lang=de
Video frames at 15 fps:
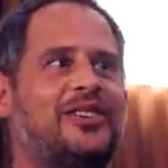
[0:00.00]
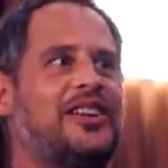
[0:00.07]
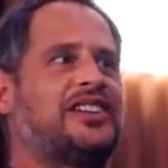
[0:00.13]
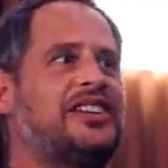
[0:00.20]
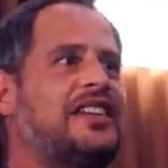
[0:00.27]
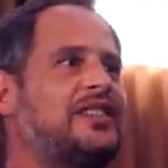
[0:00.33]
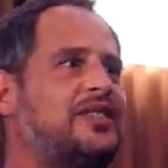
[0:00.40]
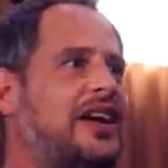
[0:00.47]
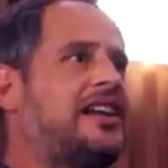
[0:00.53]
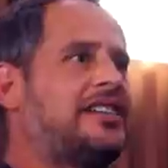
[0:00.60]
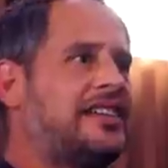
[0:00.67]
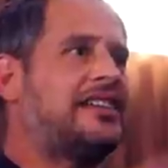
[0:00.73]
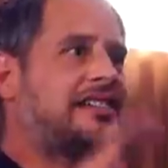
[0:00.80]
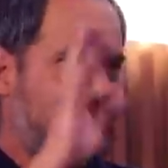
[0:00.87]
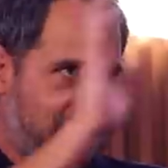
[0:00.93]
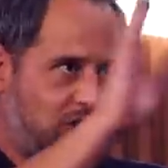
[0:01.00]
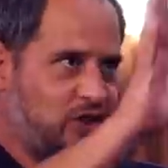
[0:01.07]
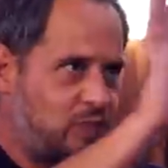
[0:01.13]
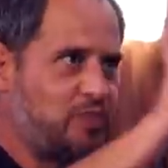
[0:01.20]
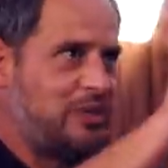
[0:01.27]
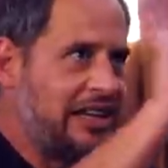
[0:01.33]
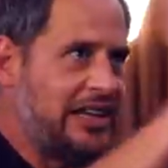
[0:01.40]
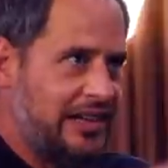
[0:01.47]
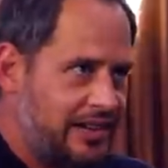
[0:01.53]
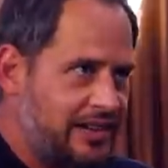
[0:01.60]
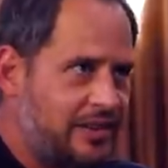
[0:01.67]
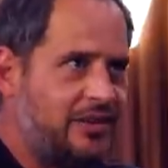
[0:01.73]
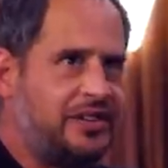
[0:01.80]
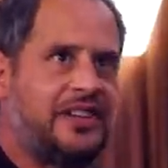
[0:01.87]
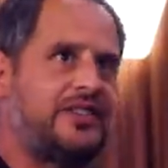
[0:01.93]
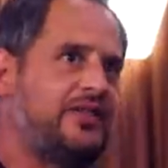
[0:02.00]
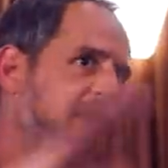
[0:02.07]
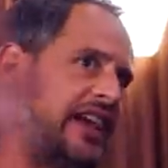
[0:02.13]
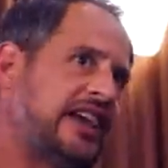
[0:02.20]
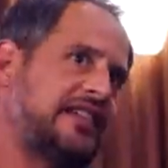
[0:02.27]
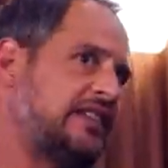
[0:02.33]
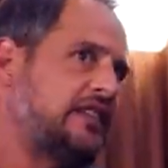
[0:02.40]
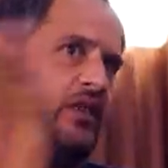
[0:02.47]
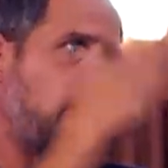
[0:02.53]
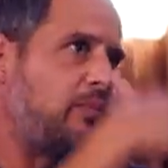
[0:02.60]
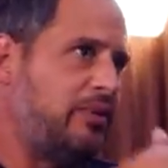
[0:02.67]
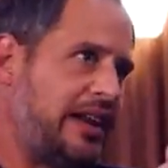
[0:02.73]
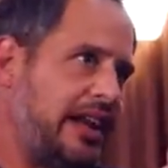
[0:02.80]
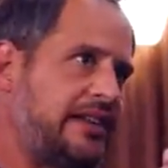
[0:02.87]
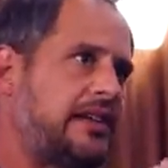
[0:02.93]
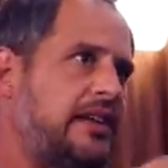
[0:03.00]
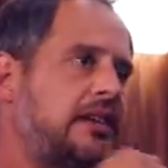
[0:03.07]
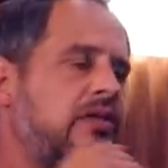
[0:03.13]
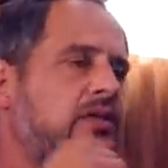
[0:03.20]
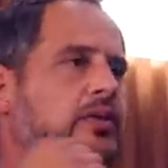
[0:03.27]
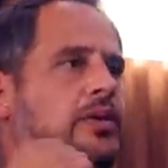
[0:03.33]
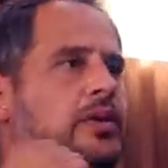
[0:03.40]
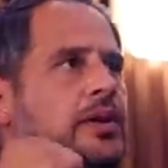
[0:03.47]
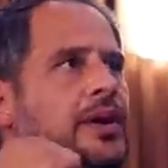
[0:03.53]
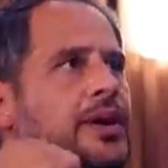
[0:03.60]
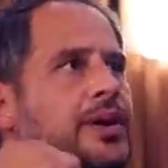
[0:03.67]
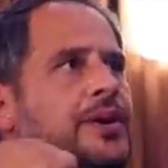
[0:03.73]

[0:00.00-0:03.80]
sondern dass du halt sagst, ich spiele und das vergesse ich komplett. So.